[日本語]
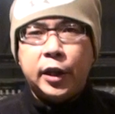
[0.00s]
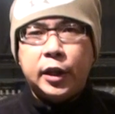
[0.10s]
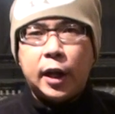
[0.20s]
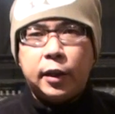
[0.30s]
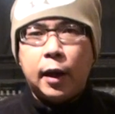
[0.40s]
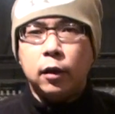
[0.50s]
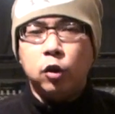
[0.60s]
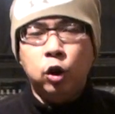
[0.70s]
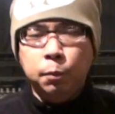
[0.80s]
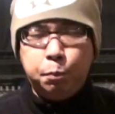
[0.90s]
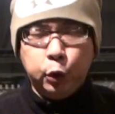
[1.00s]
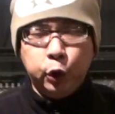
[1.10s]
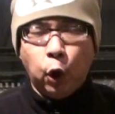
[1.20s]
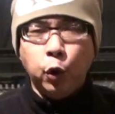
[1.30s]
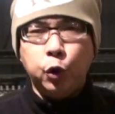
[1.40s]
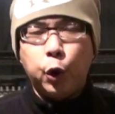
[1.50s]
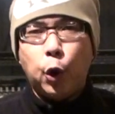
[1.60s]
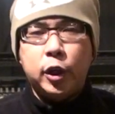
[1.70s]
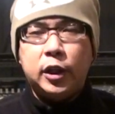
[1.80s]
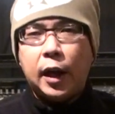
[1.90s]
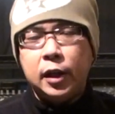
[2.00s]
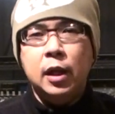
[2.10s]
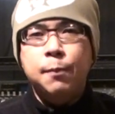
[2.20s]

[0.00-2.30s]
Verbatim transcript: になりて訓風の温度より来たり